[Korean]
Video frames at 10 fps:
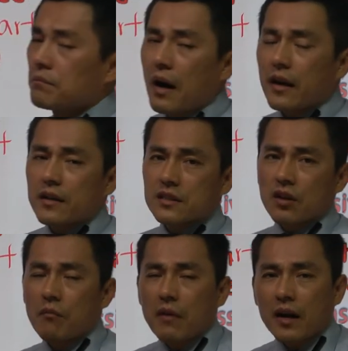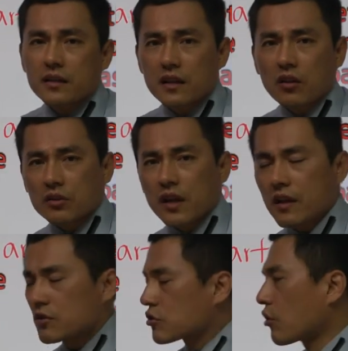modest, 엄마 있는 애들
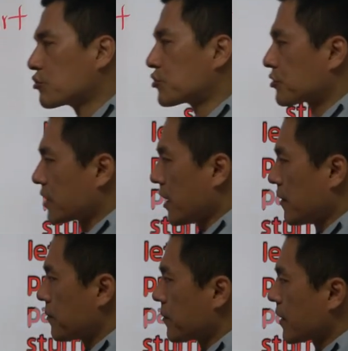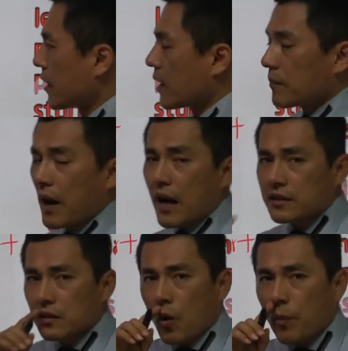어때? 정숙해.
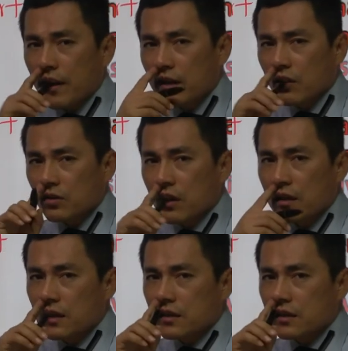positive, 코판 애들 어떤